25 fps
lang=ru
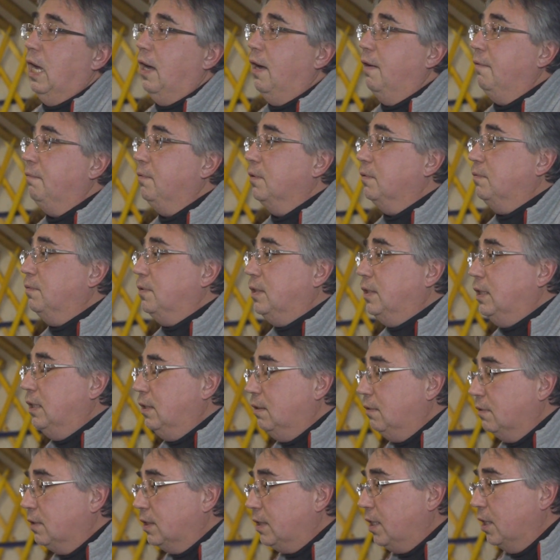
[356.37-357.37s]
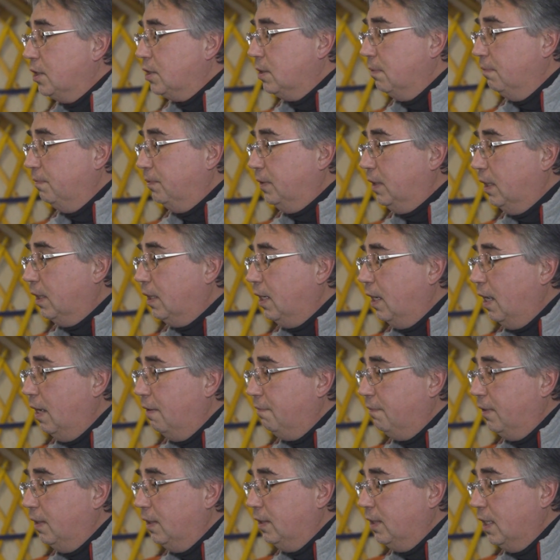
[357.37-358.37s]
А вот, э, скажем,
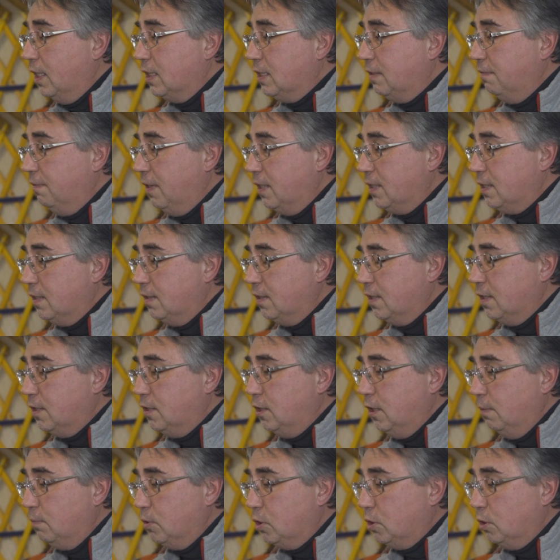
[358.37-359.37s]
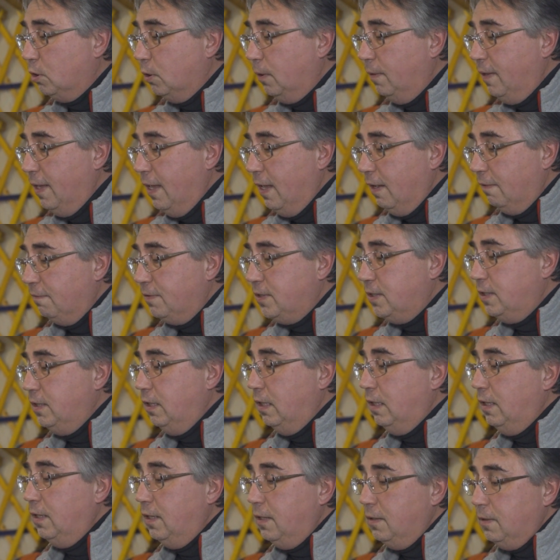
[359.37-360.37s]
вторая волна связана с тем, что в
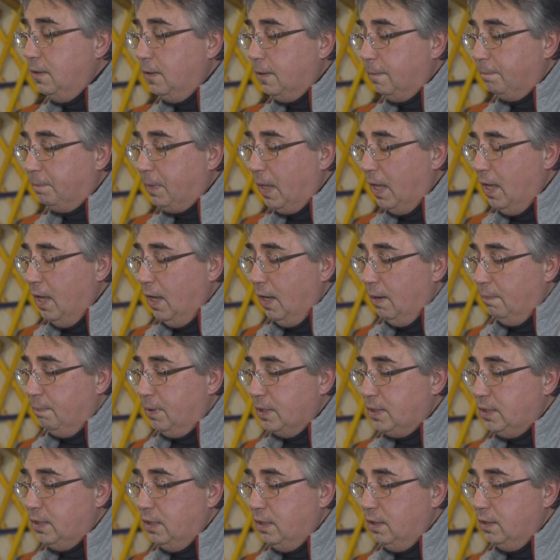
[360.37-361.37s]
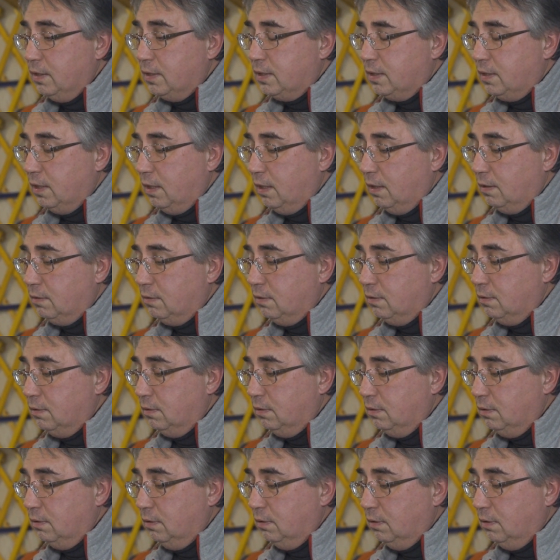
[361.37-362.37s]
селении поселился
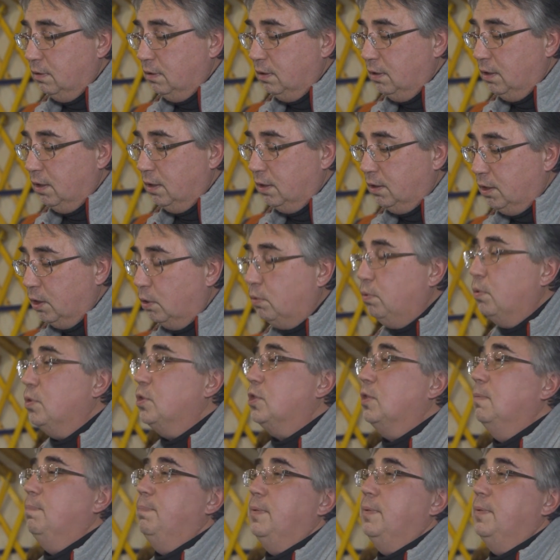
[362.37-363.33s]
э, такой же